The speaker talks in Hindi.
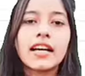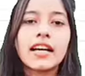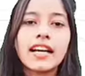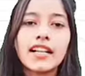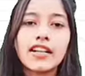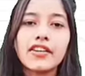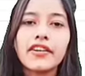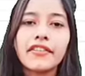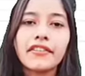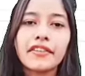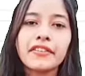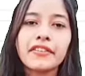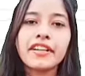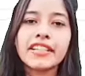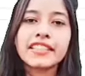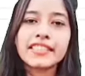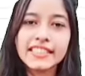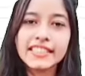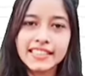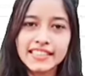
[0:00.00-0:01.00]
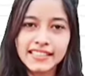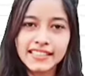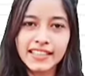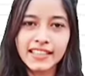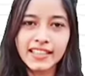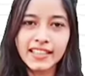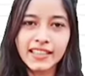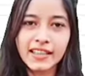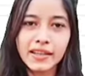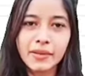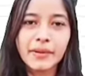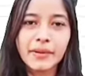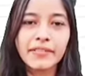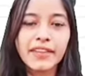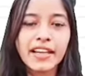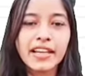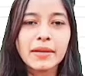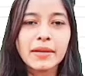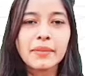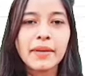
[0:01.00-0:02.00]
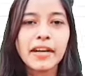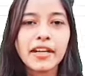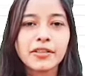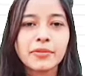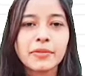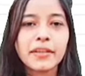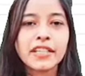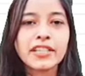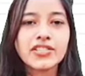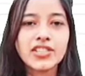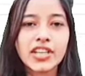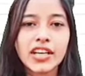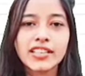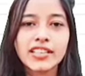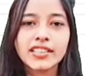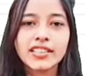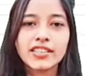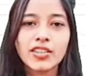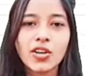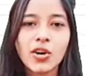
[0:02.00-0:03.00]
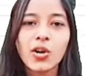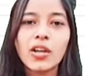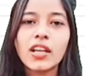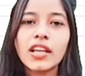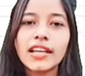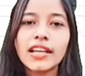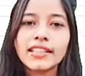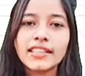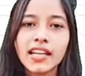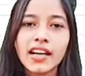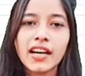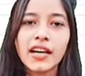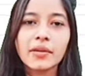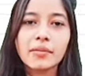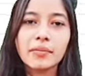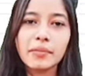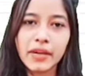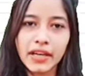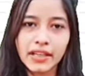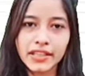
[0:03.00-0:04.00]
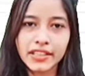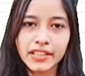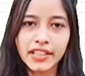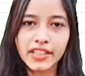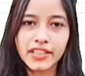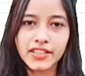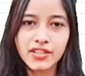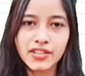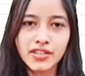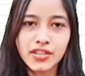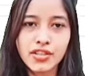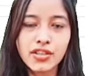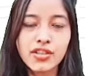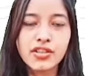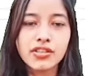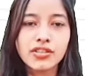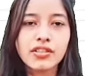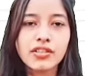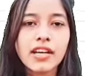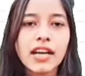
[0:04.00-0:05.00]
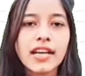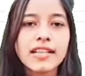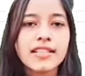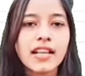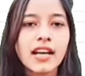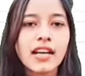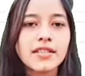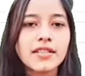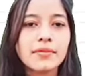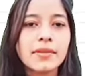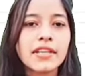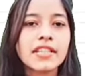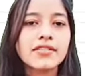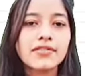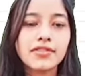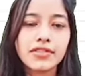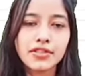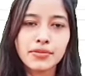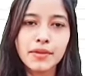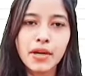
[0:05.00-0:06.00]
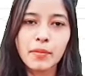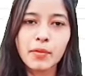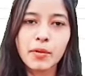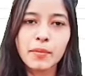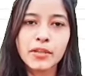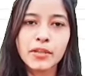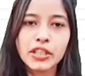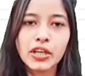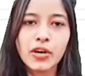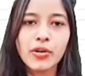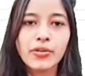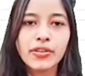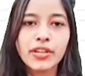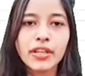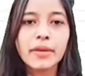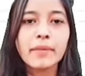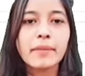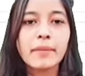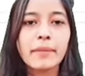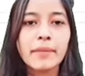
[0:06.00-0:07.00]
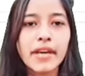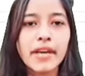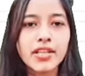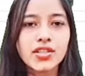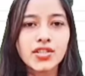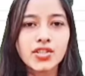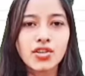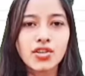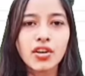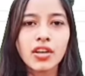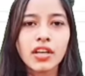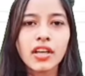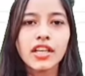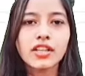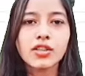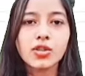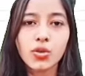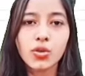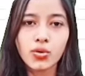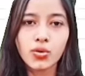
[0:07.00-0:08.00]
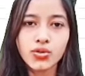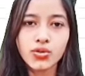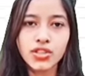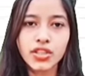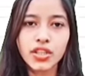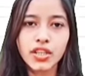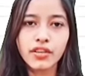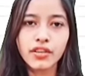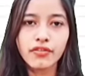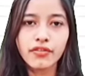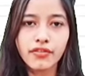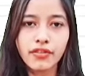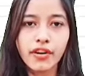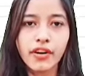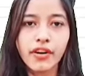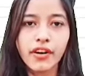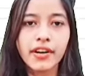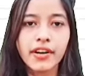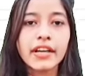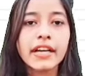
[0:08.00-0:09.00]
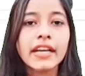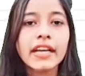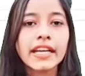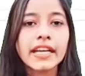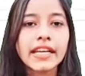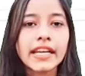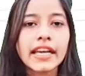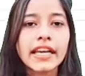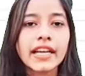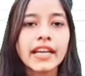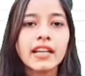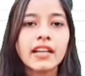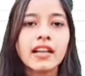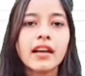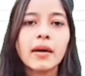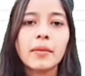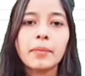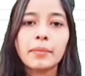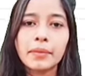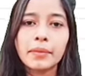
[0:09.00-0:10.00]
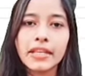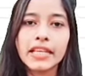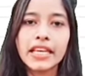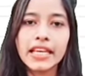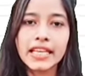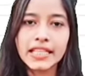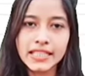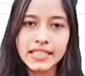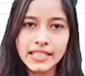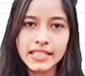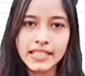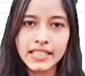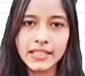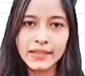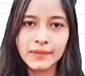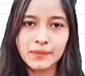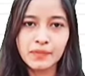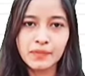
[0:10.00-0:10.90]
हेलो एवरीवन दिस इज संगम एंड वेलकम बैक टू माय चैनल ऑनलाइन खान मार्केट तो गाइज आज मैं इस वीडियो में आपको बताऊंगी बेस्ट ऑनलाइन कोचिंग फॉर केरला पीएससी